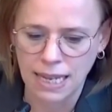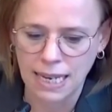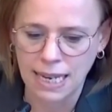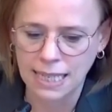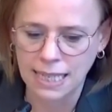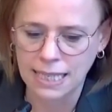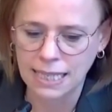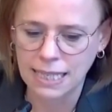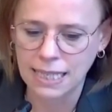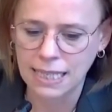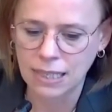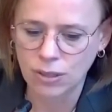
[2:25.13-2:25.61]

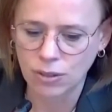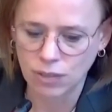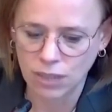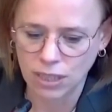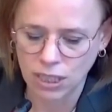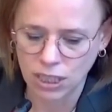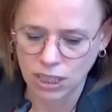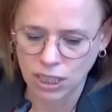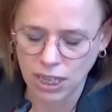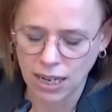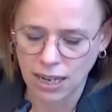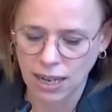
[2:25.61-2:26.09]
Il existe
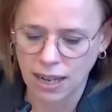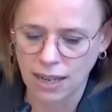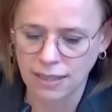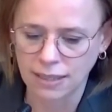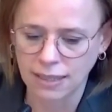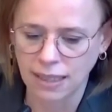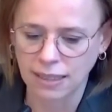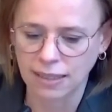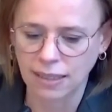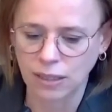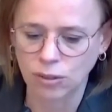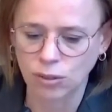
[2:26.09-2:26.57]
déjà
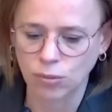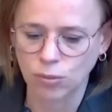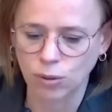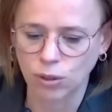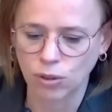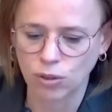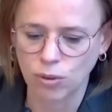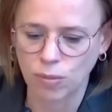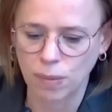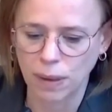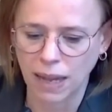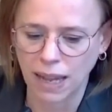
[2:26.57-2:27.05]
un certain
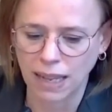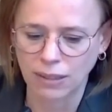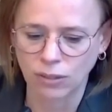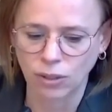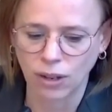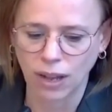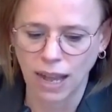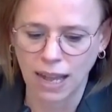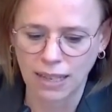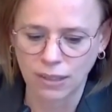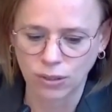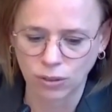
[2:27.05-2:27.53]
nombre
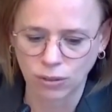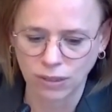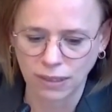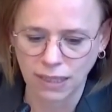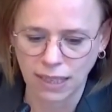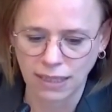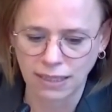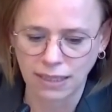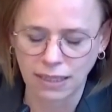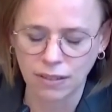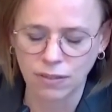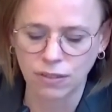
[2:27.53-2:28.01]
d'opérateurs
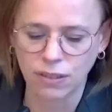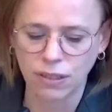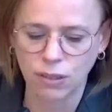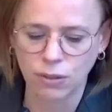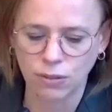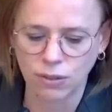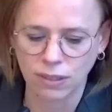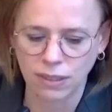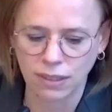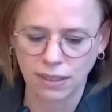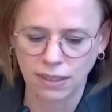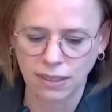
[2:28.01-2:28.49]
associatifs
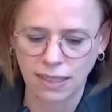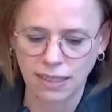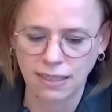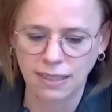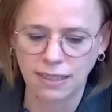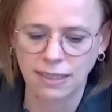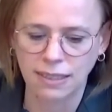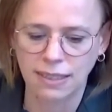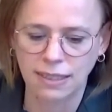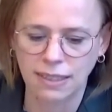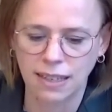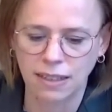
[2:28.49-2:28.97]
qui ont
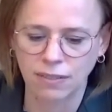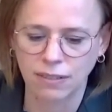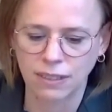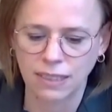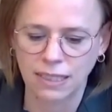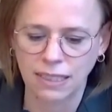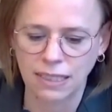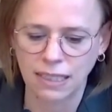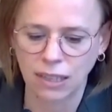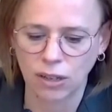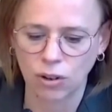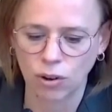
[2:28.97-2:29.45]
décider
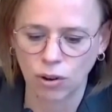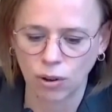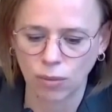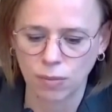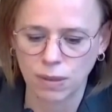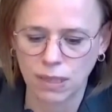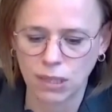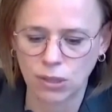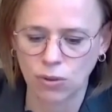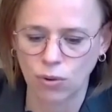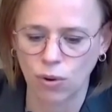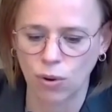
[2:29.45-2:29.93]
d'investir
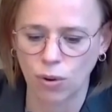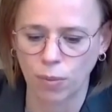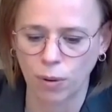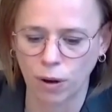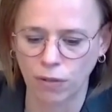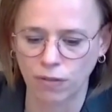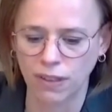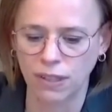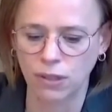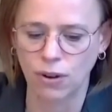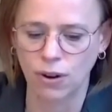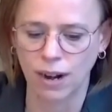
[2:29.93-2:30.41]
leur mission au
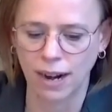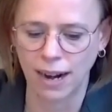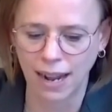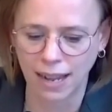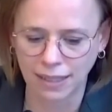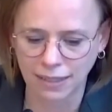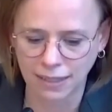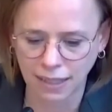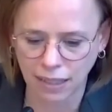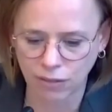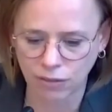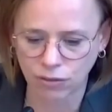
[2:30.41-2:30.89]
profit de
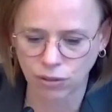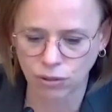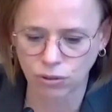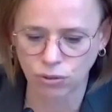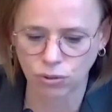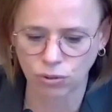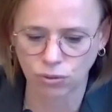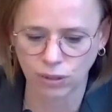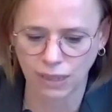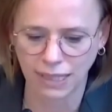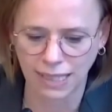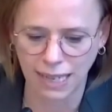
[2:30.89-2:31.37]

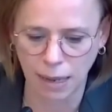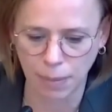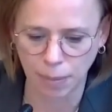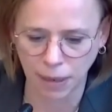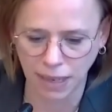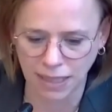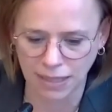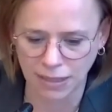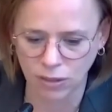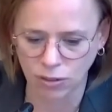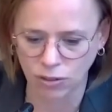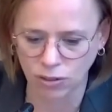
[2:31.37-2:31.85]
l'intervention et de la
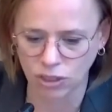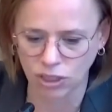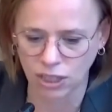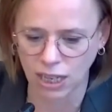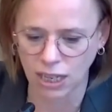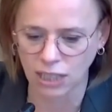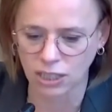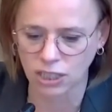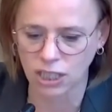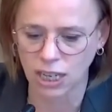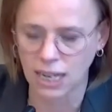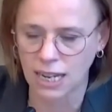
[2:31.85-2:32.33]
prise en
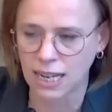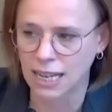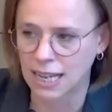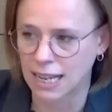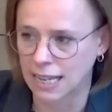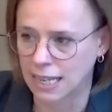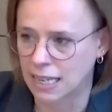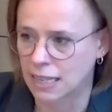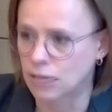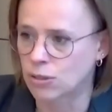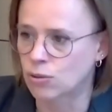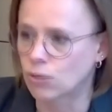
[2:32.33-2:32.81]
charge,
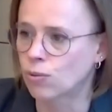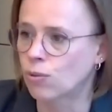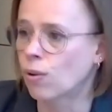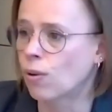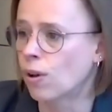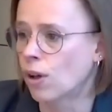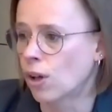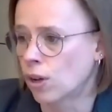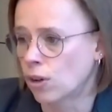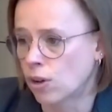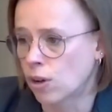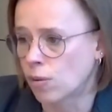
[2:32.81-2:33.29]
et qui
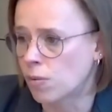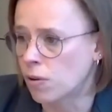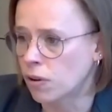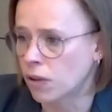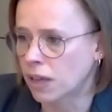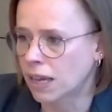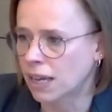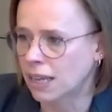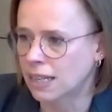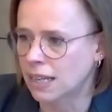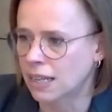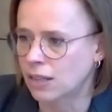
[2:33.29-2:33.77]
sont, comme
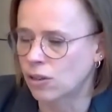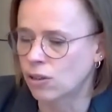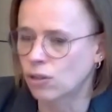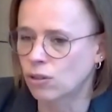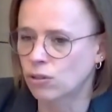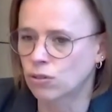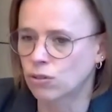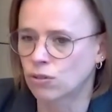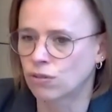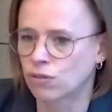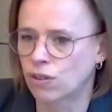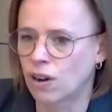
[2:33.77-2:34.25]
le cri
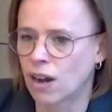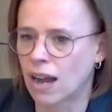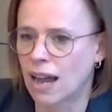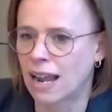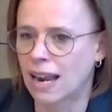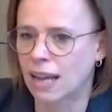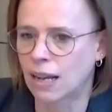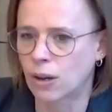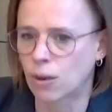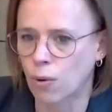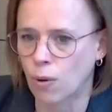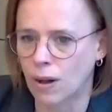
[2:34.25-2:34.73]
d'ailleurs, souvent
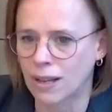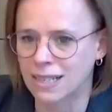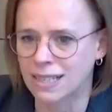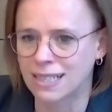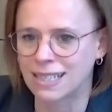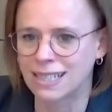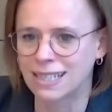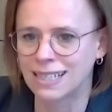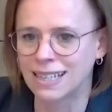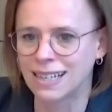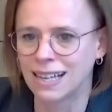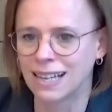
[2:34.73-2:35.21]
à la
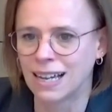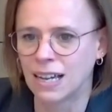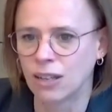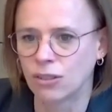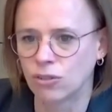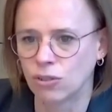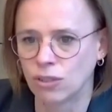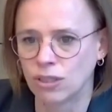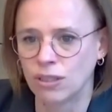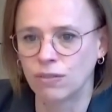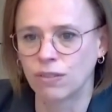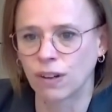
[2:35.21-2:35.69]
croisée
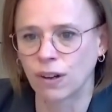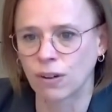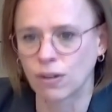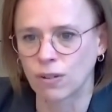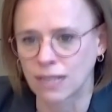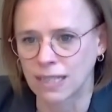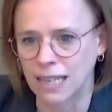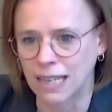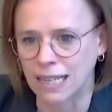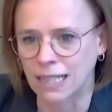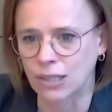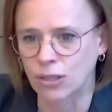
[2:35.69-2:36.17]
de
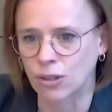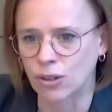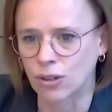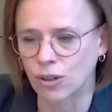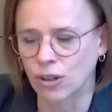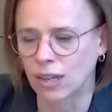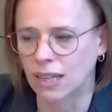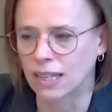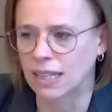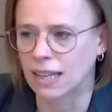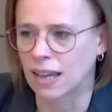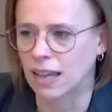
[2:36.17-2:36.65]
différents
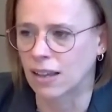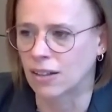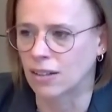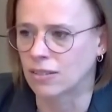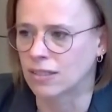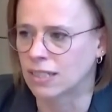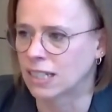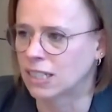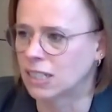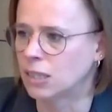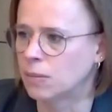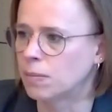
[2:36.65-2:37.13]
secteurs. Il
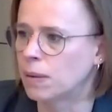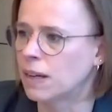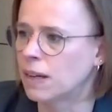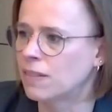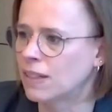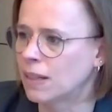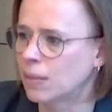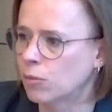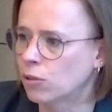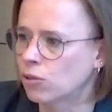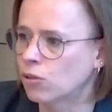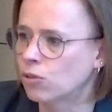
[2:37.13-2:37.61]
ne s'agit pas
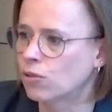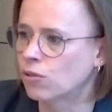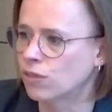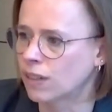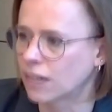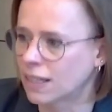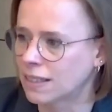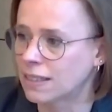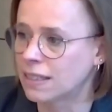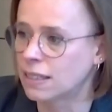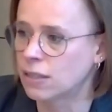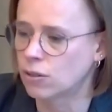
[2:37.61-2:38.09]
évidemment de
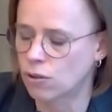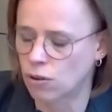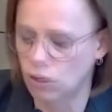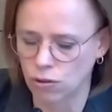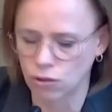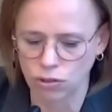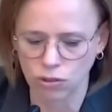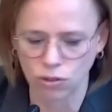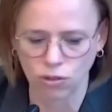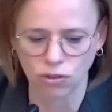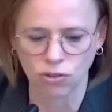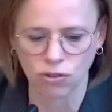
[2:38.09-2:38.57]
couvrir ici que
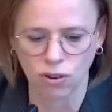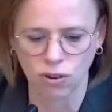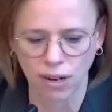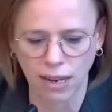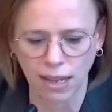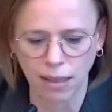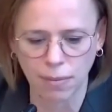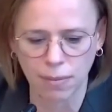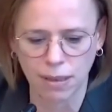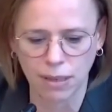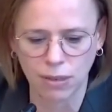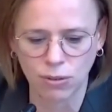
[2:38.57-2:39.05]
le champ
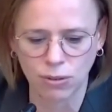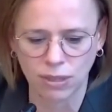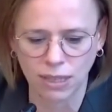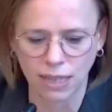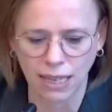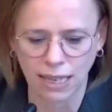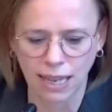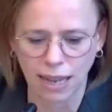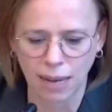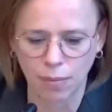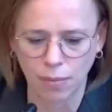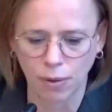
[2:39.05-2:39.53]
scolaire, mais
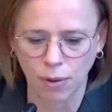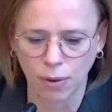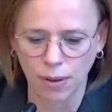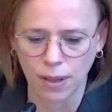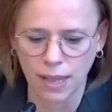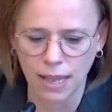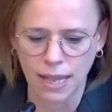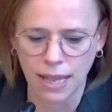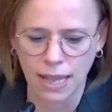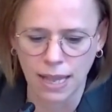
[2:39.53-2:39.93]
d'autres également.